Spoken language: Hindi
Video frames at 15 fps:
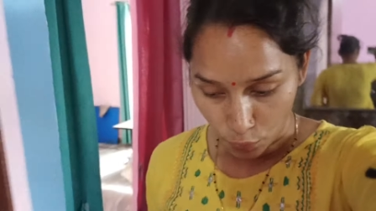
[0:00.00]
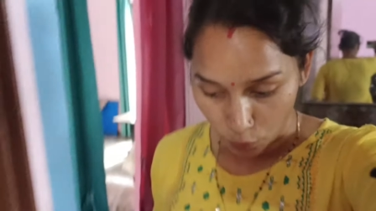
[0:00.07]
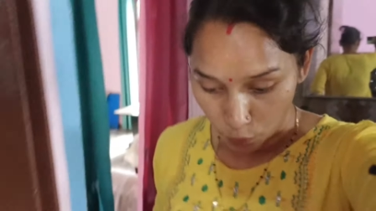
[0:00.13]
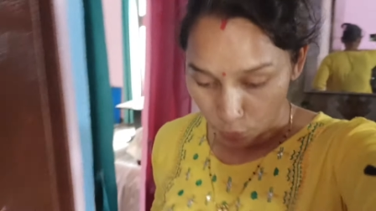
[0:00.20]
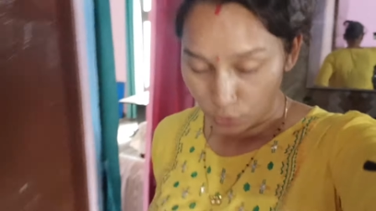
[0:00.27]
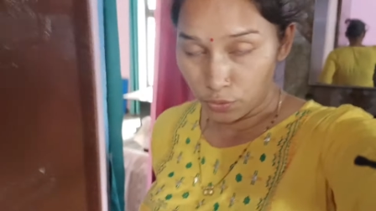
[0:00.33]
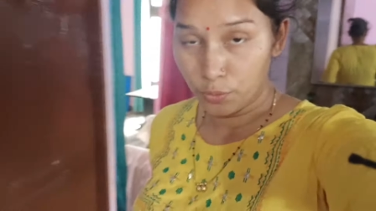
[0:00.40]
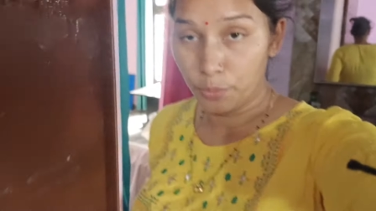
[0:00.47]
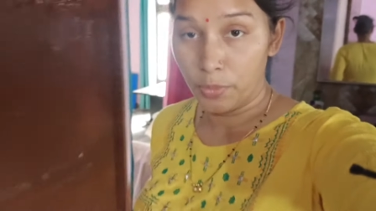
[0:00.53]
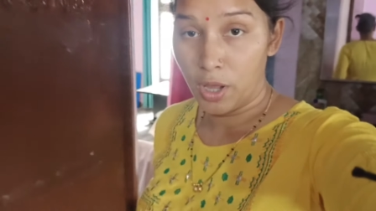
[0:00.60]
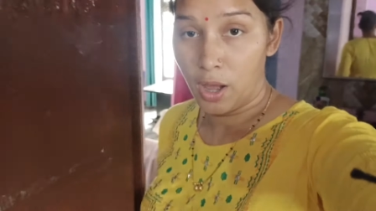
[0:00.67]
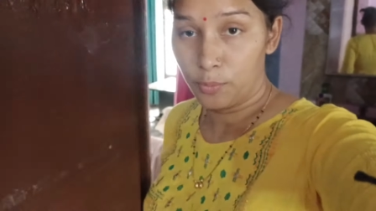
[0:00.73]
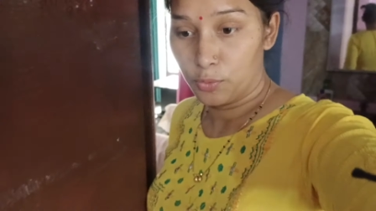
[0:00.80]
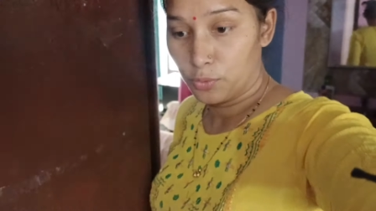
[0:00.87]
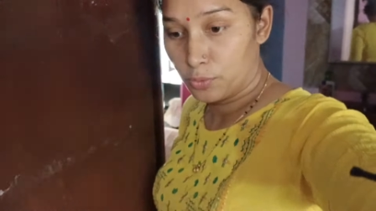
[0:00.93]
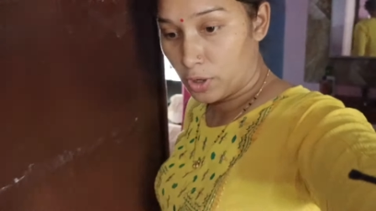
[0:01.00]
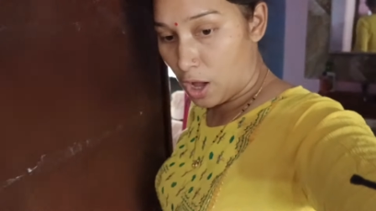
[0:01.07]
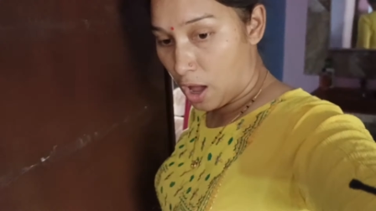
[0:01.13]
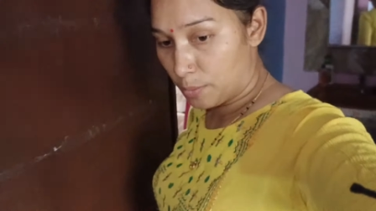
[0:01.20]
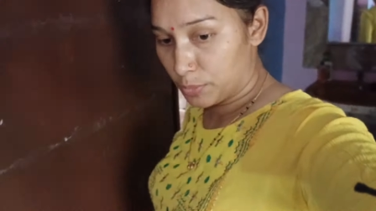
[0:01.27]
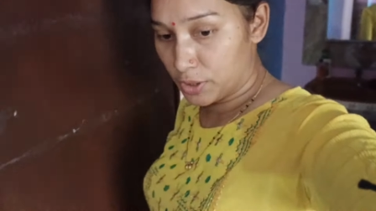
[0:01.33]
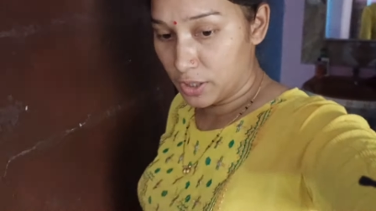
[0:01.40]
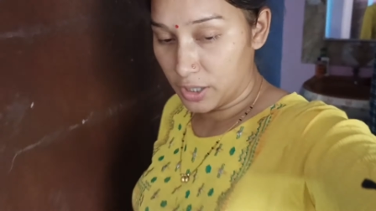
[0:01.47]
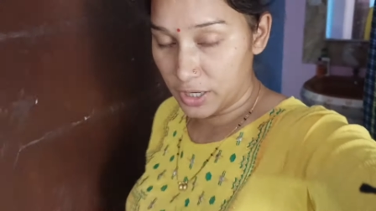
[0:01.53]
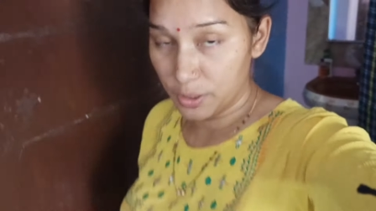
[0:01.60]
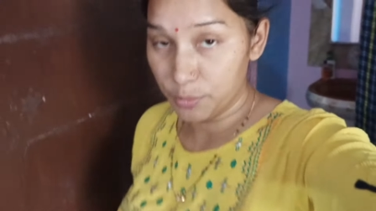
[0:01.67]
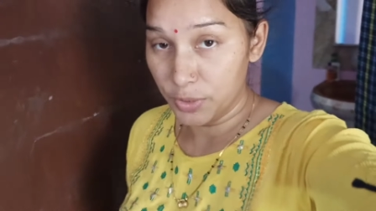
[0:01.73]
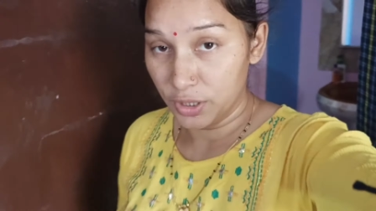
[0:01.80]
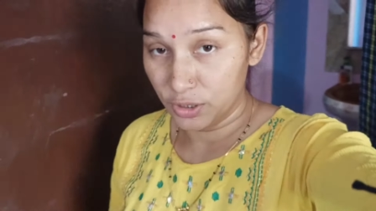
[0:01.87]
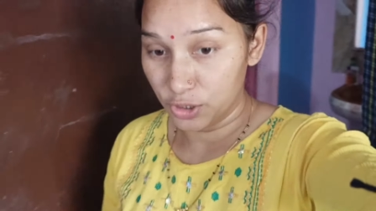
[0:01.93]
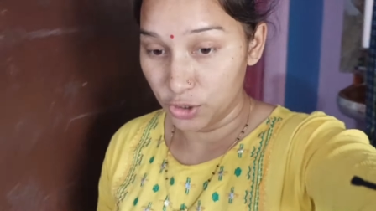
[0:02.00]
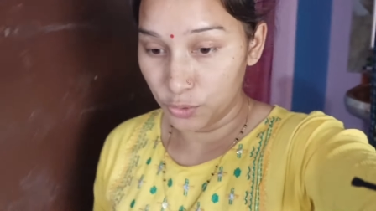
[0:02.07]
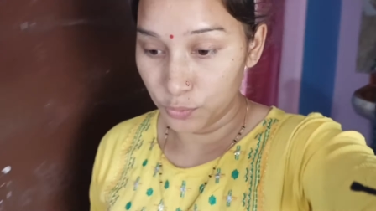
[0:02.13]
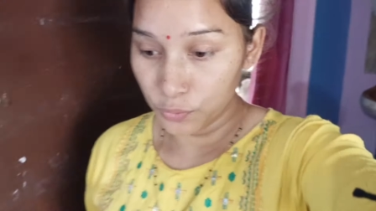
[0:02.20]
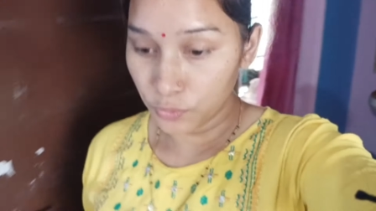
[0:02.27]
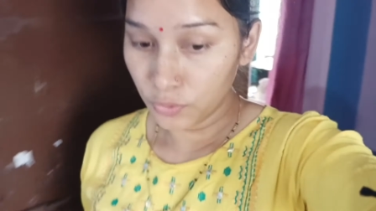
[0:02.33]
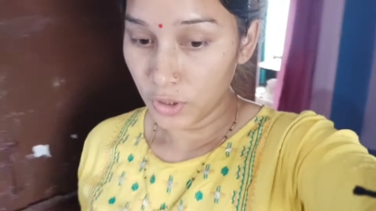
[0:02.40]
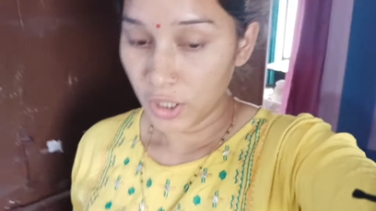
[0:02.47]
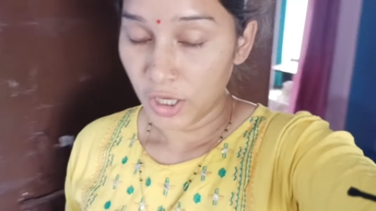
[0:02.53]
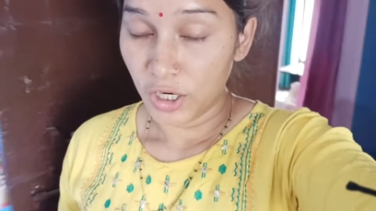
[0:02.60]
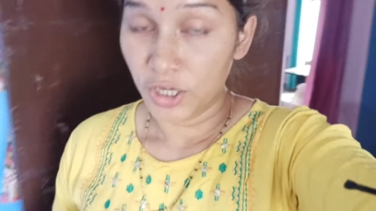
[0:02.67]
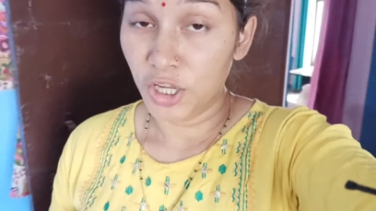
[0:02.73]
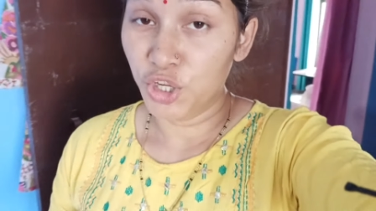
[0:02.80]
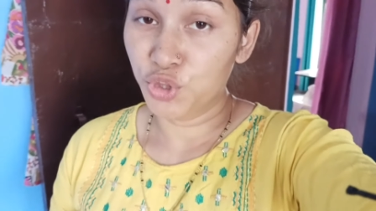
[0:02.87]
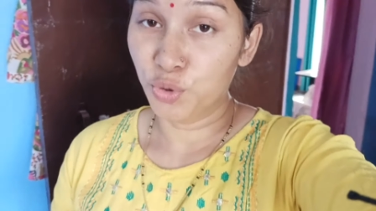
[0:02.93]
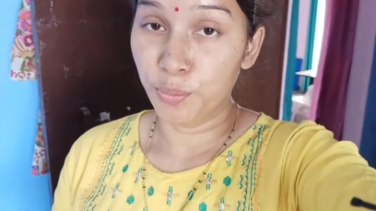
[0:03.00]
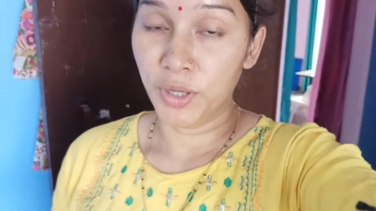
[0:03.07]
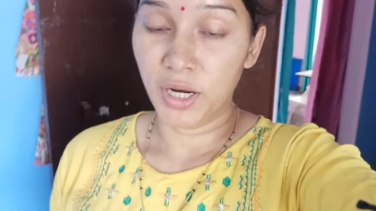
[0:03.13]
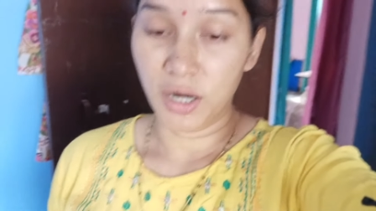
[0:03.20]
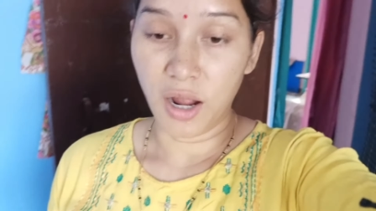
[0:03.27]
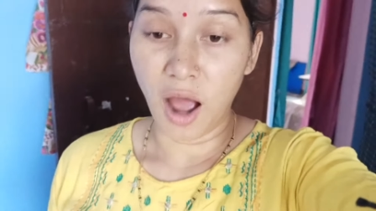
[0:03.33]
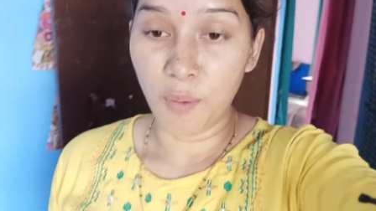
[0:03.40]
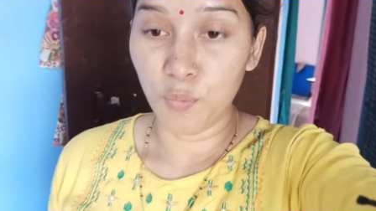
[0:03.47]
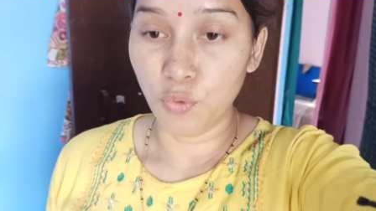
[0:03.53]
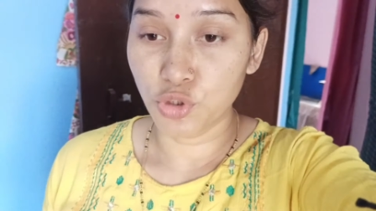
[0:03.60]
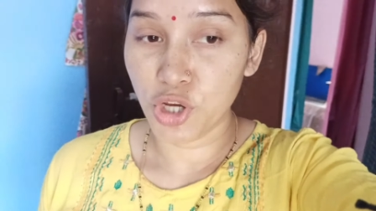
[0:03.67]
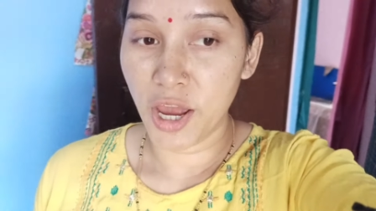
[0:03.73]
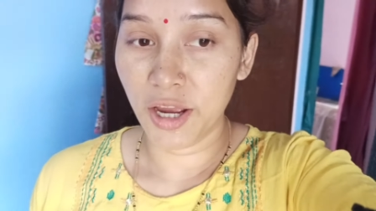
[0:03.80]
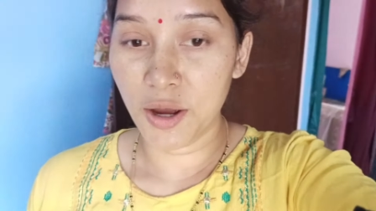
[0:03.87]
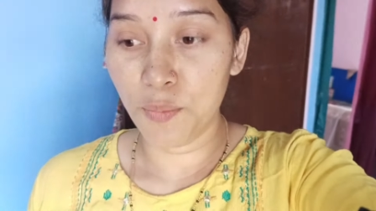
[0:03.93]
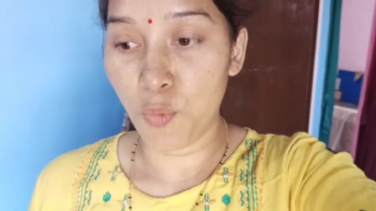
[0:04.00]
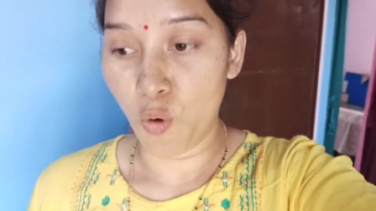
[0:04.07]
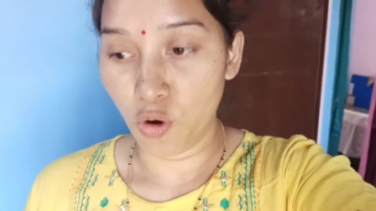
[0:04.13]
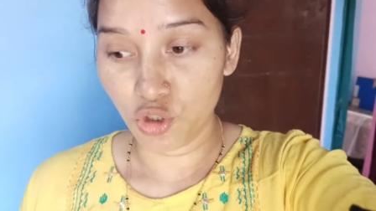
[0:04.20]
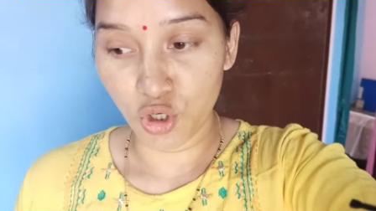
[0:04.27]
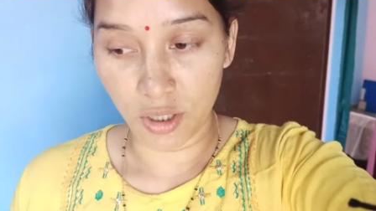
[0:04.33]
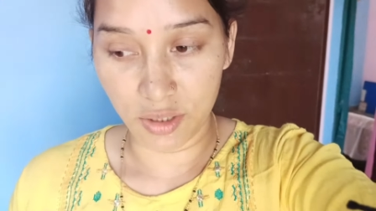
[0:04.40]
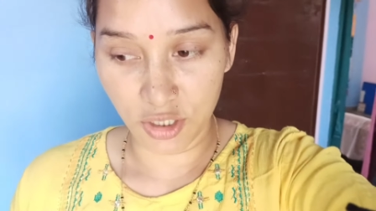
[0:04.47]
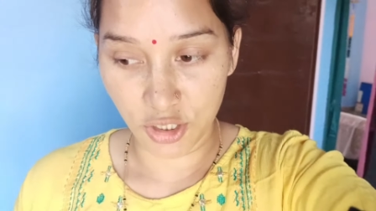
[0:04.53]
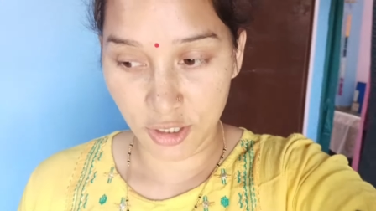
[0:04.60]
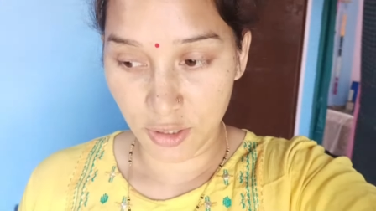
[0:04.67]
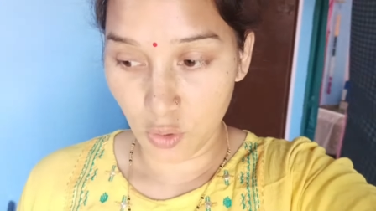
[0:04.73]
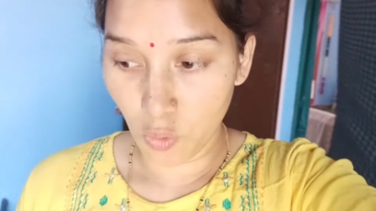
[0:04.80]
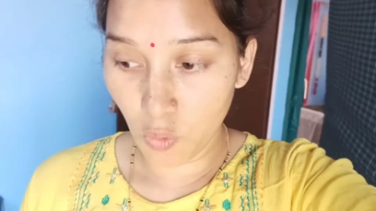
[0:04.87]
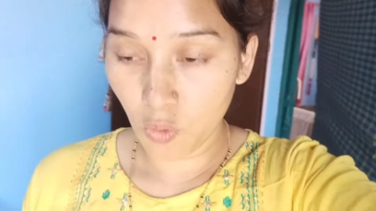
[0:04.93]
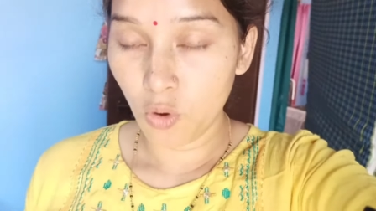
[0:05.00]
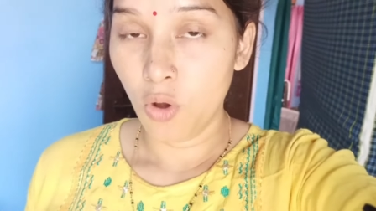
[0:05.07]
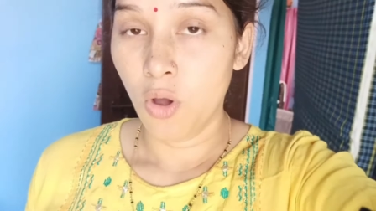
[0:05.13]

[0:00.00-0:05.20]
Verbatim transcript: तो मैं आपको काम करके मिलती हूँ नहीं तो मेरा काम हो जाएगा बहुत ज़्यादा स्लो